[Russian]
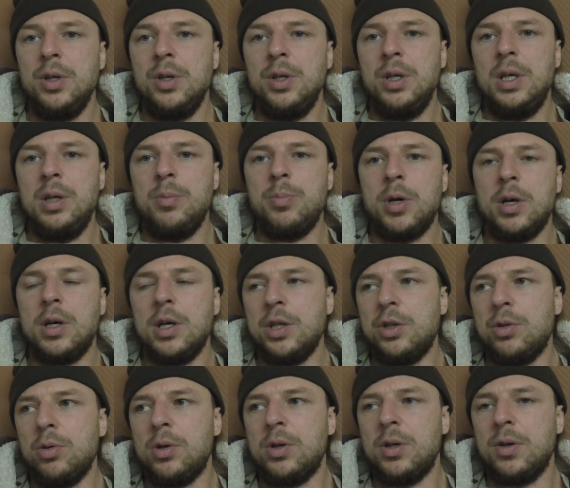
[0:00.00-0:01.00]
и пока
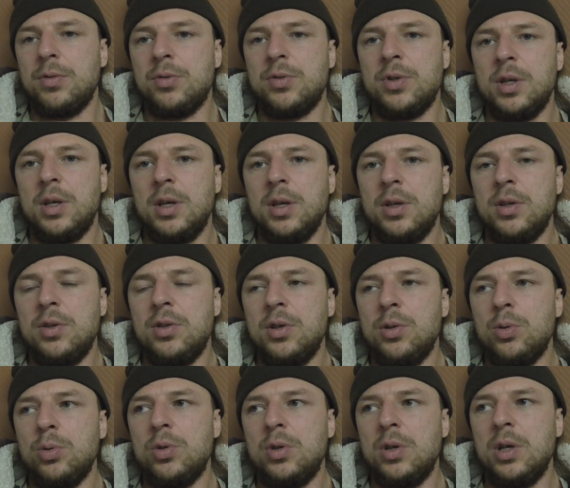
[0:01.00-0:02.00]
только всякие
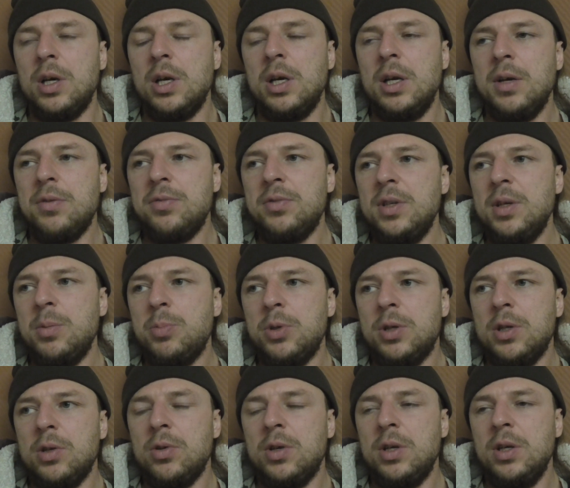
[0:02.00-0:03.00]
делают рельефные
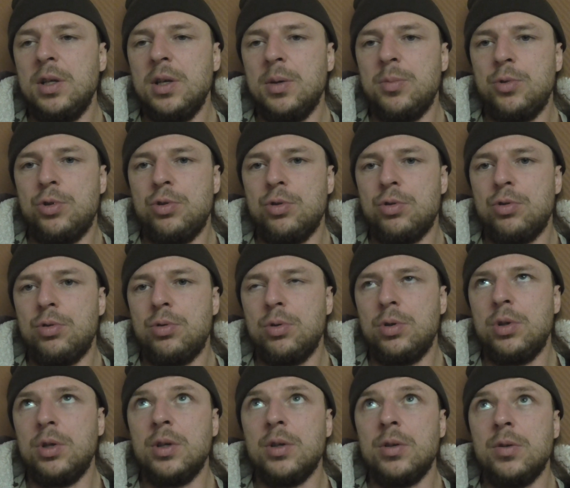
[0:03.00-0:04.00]
потолки, там еще
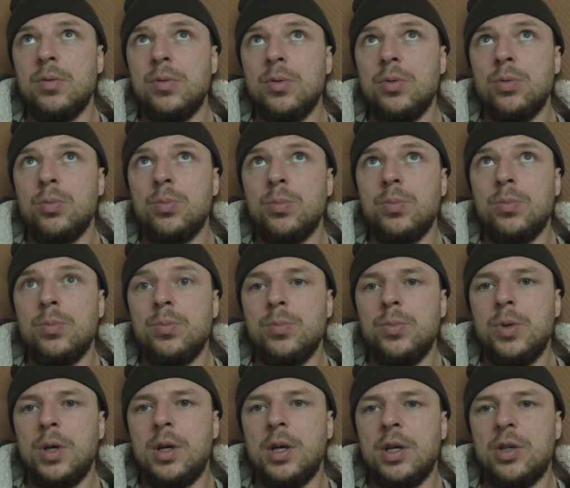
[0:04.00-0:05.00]
что-то, ну,
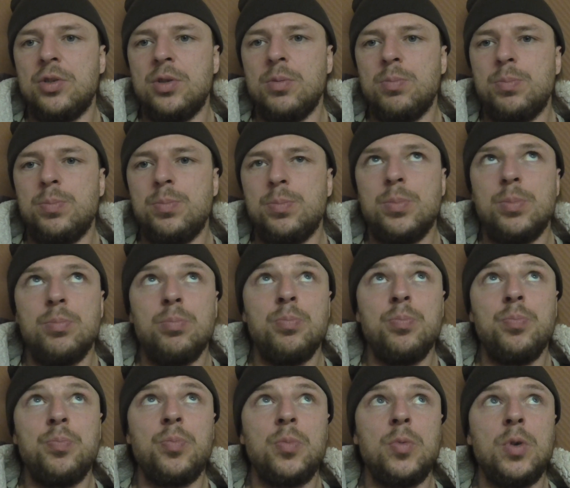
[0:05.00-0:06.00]
мне кажется,
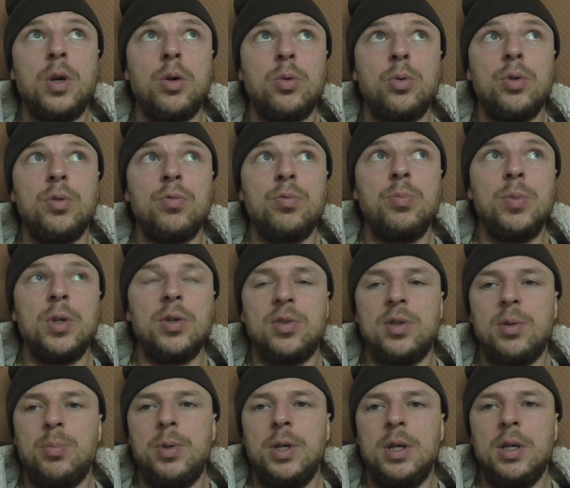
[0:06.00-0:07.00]
какое-нибудь
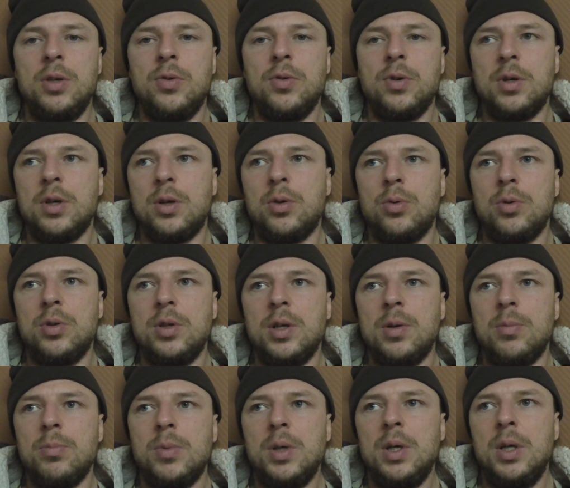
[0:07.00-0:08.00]
вместо белого, какой-нибудь
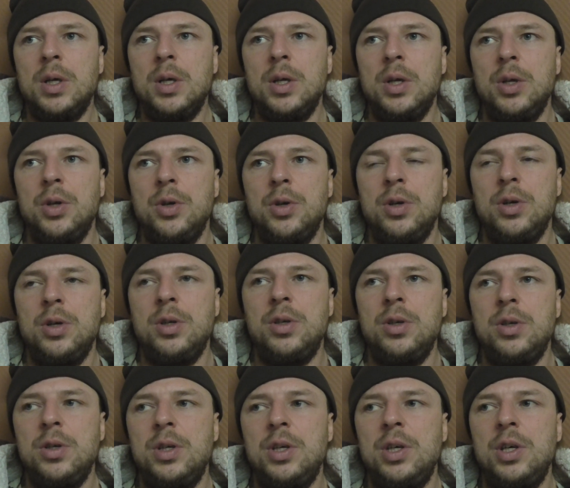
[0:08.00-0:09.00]
там
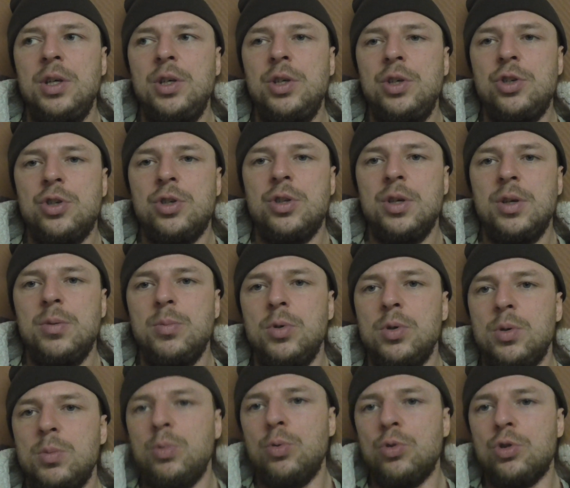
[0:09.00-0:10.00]
яичный
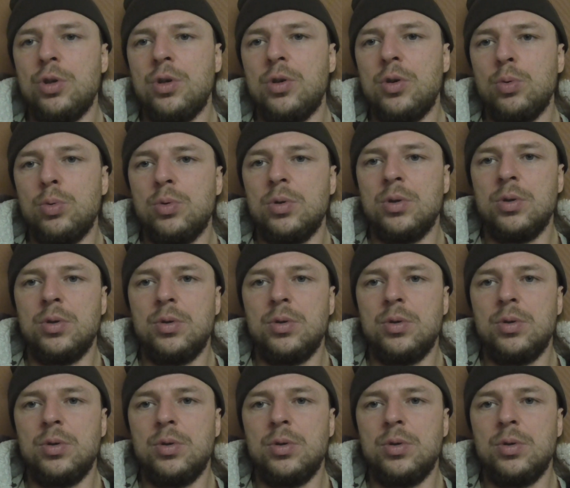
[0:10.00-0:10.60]
было бы уже круто.